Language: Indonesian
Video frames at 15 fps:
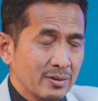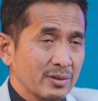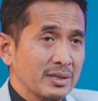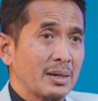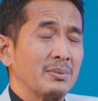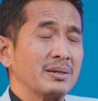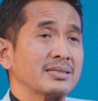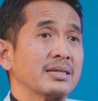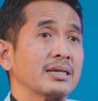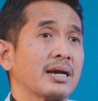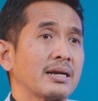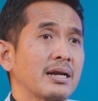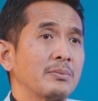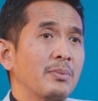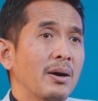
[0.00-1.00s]
terutama sering
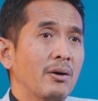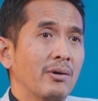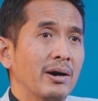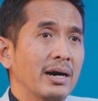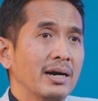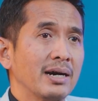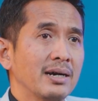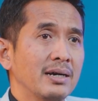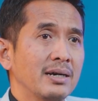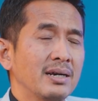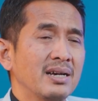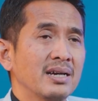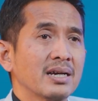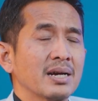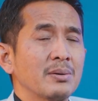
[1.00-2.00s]
kanan bawah.
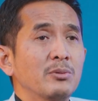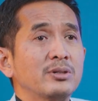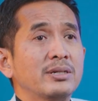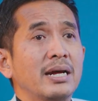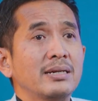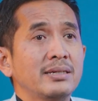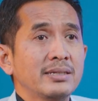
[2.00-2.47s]
Kemudian